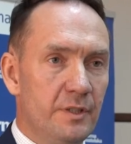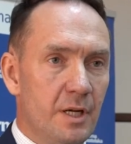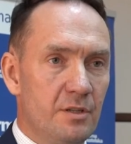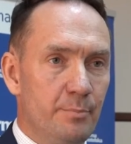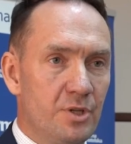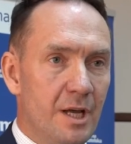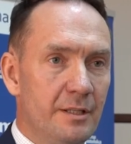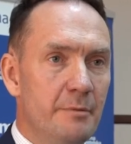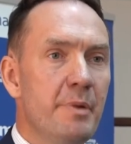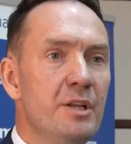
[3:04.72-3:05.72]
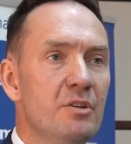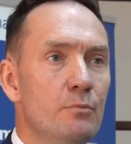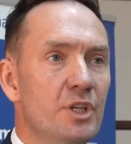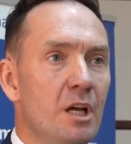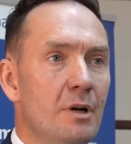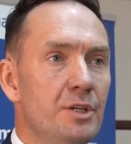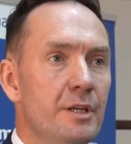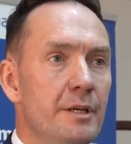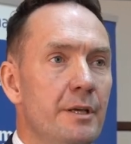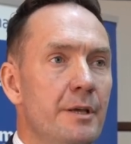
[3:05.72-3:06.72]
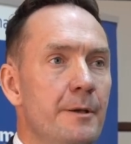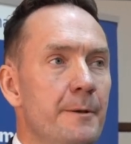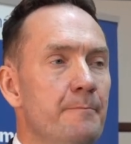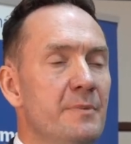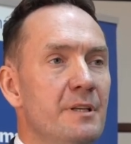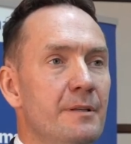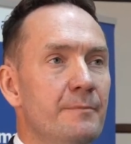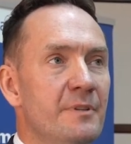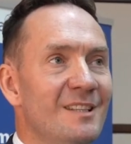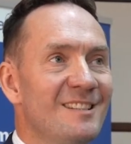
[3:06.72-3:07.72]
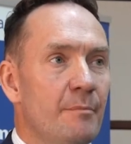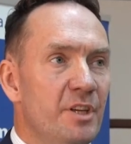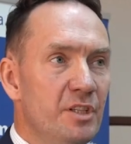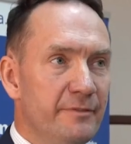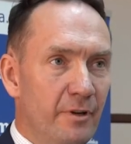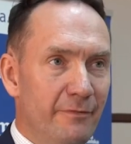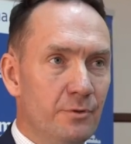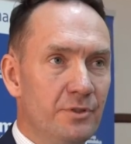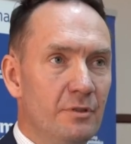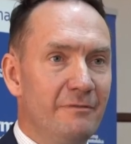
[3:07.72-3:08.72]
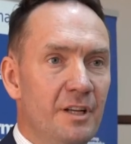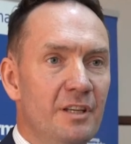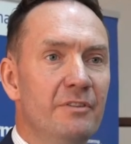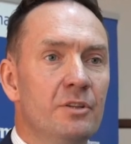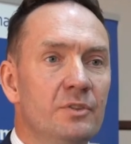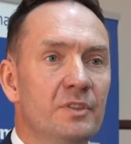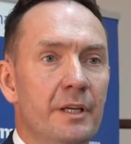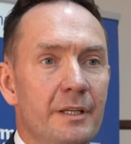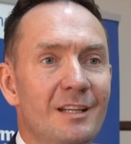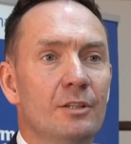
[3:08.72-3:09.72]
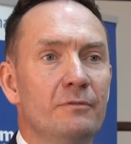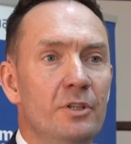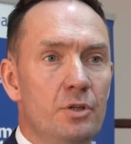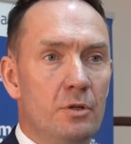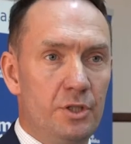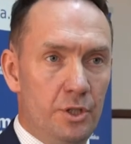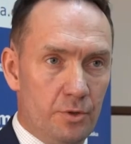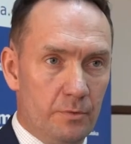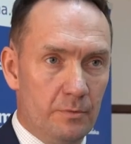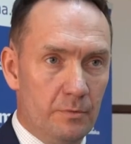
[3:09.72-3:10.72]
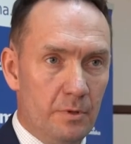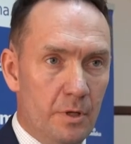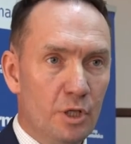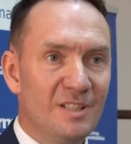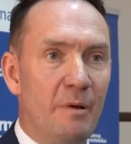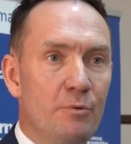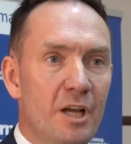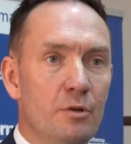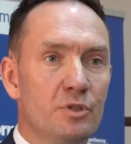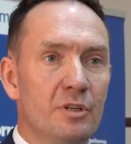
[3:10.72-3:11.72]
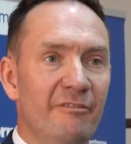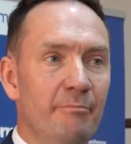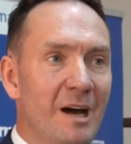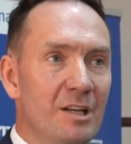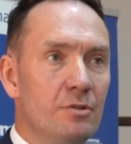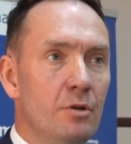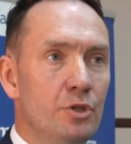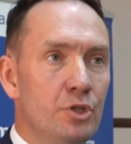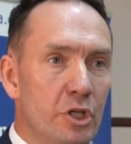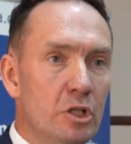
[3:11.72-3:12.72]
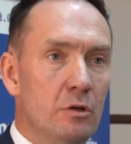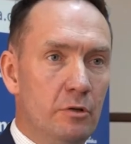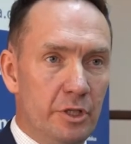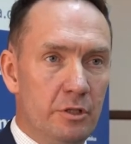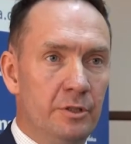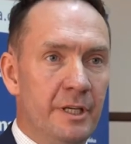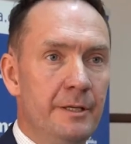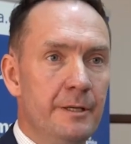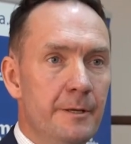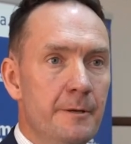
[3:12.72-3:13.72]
Straży Pożarnej będzie musiała się e, zamienić swoje funkcjonowanie w jednostkę ratowniczo-gaśniczą spełniając bardzo ściśle określone,